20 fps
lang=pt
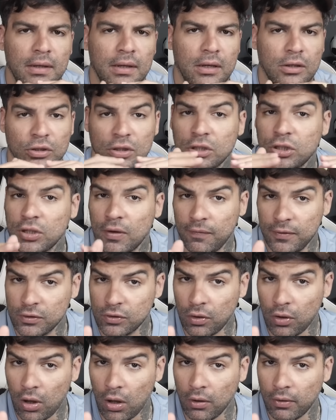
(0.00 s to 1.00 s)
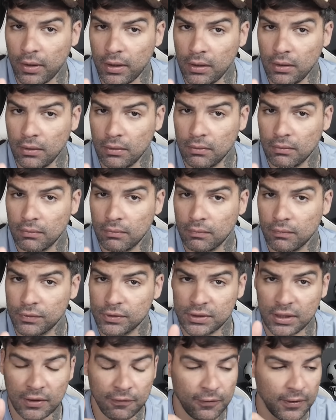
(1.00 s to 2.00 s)
Já te aviso logo, hein?
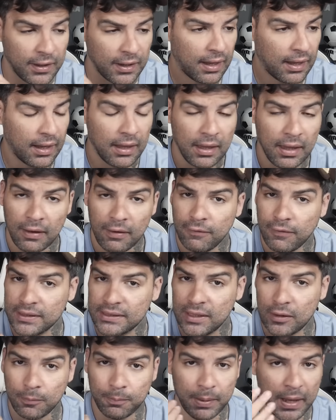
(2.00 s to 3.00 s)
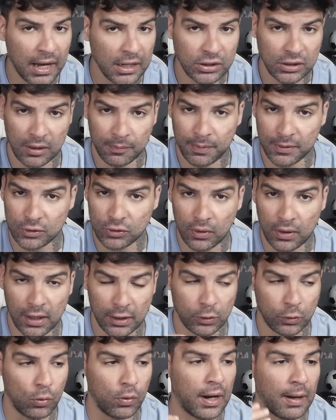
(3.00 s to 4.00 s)
Você que fica fazendo página para
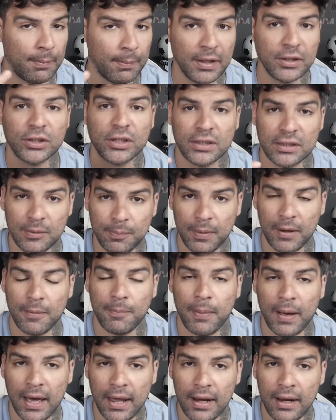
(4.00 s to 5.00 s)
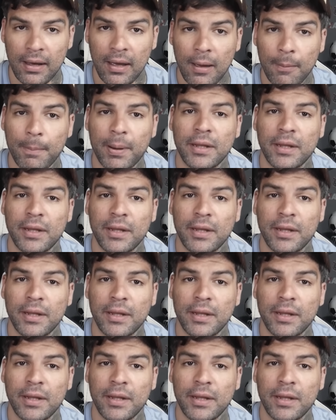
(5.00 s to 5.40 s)
jogador, amando, já se prepara para